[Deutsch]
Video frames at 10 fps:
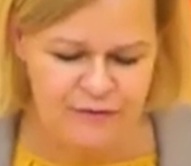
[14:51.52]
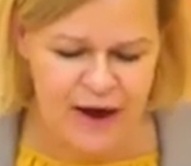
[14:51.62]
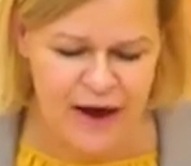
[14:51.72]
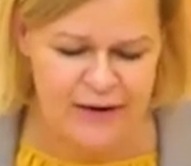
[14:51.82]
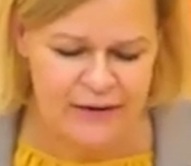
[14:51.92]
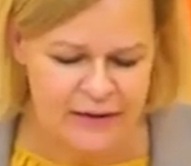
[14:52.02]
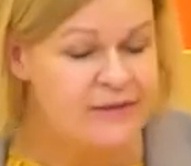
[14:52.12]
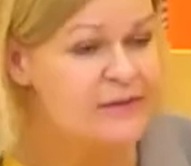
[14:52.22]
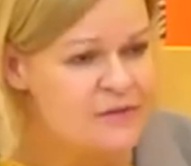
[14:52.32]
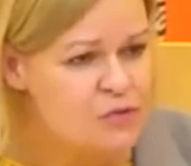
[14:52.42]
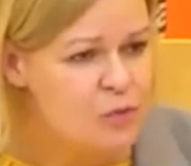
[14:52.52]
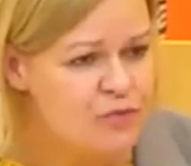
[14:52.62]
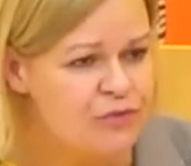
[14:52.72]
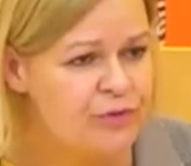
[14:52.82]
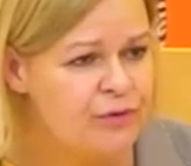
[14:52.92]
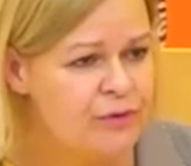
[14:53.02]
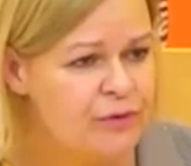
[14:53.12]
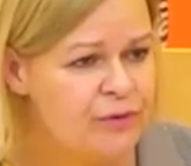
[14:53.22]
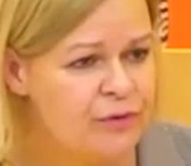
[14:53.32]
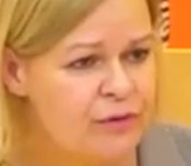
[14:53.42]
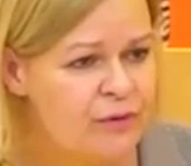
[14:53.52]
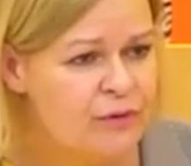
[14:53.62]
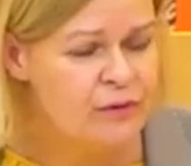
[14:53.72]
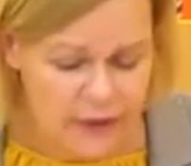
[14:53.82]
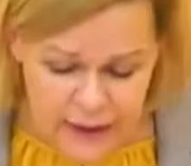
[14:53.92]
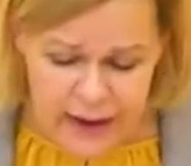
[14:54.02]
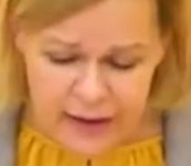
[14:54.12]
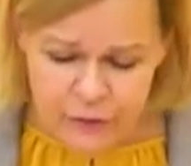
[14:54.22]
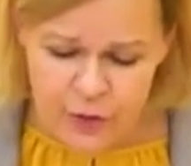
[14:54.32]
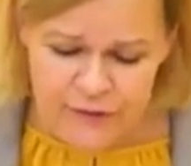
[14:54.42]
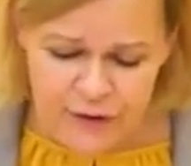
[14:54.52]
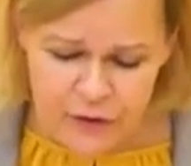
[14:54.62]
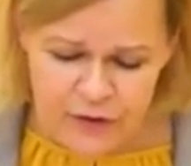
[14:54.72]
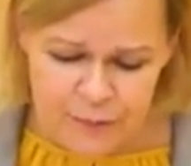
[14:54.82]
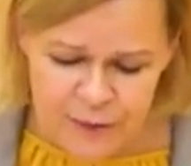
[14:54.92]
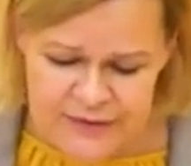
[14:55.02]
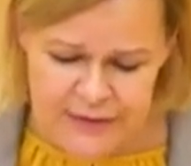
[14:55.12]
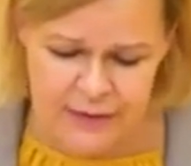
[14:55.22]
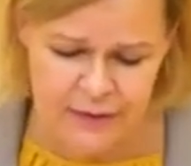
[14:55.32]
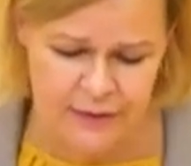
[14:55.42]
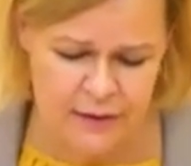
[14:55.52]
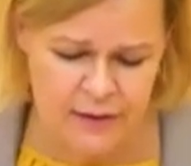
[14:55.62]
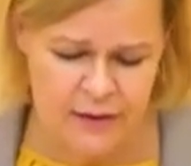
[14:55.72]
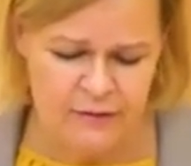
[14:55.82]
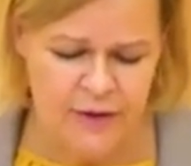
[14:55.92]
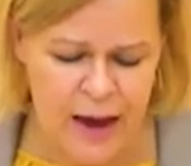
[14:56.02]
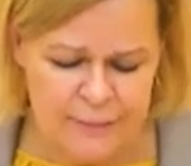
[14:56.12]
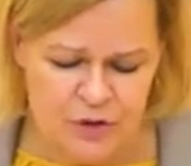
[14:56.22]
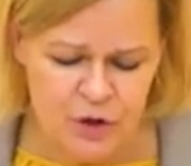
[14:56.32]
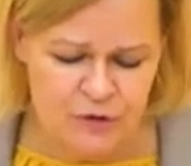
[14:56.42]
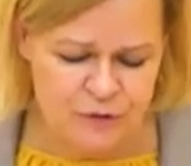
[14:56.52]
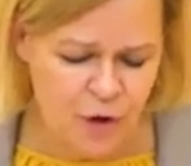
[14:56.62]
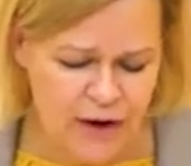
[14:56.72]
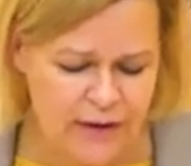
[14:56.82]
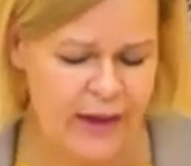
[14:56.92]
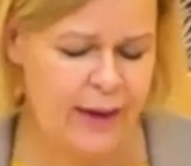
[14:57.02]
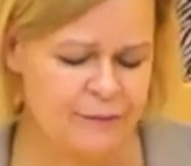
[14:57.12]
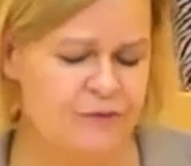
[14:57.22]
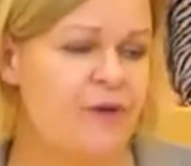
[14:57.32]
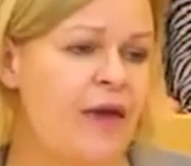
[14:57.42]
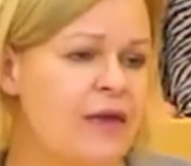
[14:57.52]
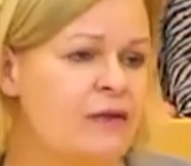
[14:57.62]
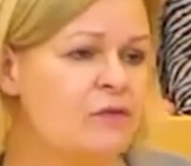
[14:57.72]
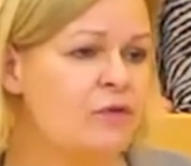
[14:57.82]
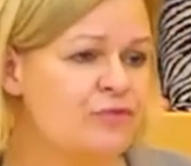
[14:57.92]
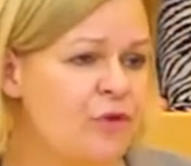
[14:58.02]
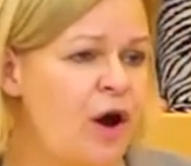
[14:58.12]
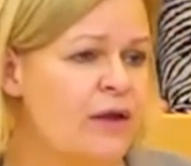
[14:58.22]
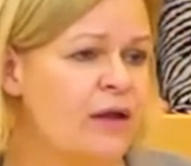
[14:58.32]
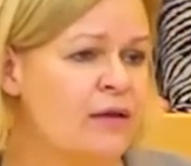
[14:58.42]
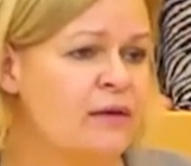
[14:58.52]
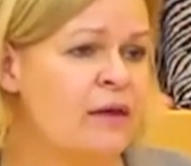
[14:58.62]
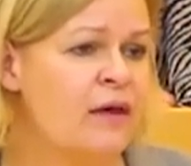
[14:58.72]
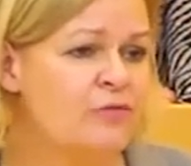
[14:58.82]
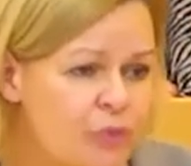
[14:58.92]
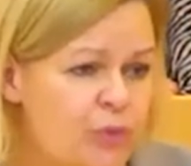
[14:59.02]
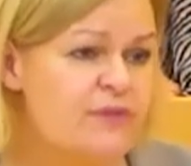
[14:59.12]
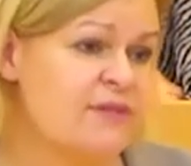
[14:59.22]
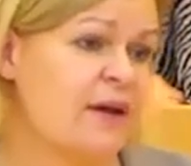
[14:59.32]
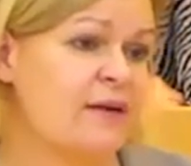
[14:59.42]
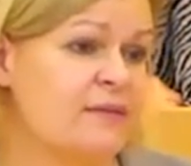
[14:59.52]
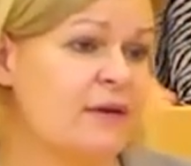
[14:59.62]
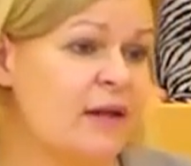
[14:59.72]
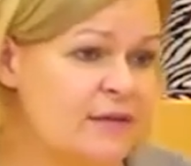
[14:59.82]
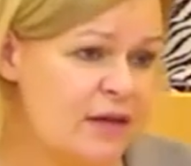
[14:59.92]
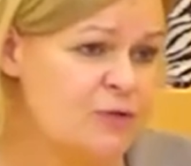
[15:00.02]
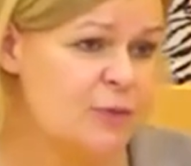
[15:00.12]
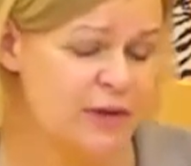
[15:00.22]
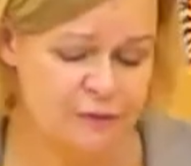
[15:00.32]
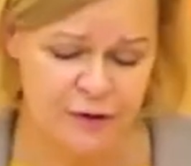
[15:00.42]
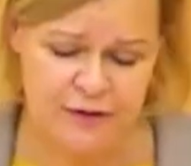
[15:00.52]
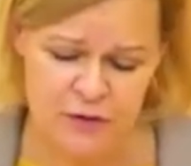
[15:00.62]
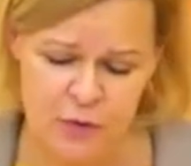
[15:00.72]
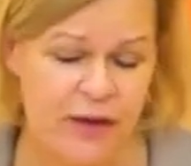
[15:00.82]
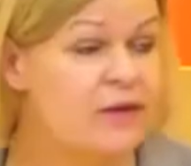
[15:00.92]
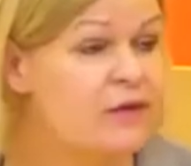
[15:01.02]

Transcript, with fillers: war eine Katastrophe. Und danach wurde es auch nicht besser. Wir haben schon vor den Herbstferien gefordert, frühzeitig hat die SPD-Fraktion ein